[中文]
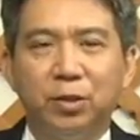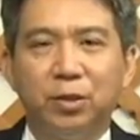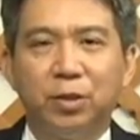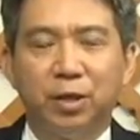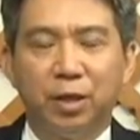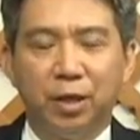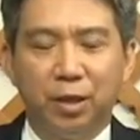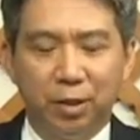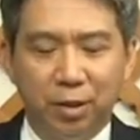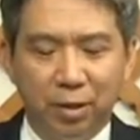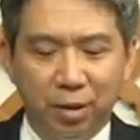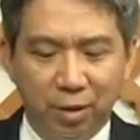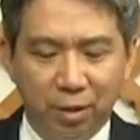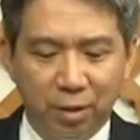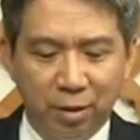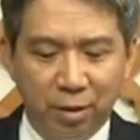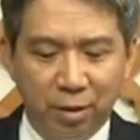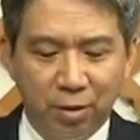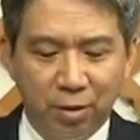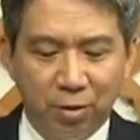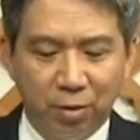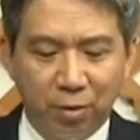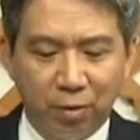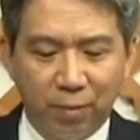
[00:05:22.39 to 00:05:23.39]
生，
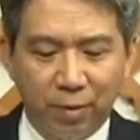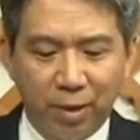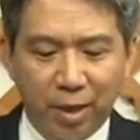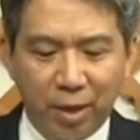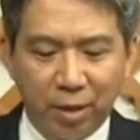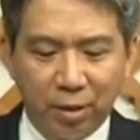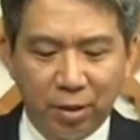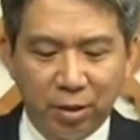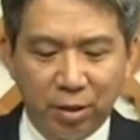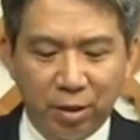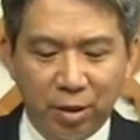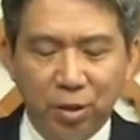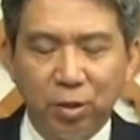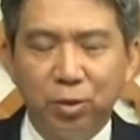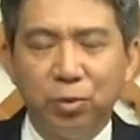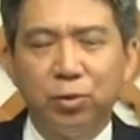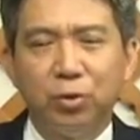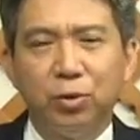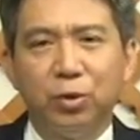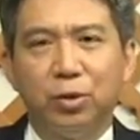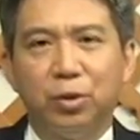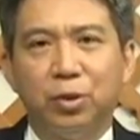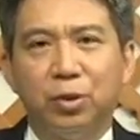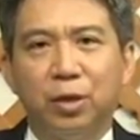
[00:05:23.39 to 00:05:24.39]
我们让情
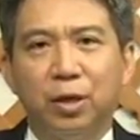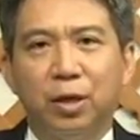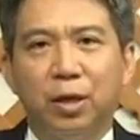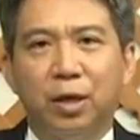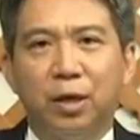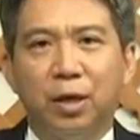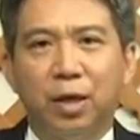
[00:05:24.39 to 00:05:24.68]
绪。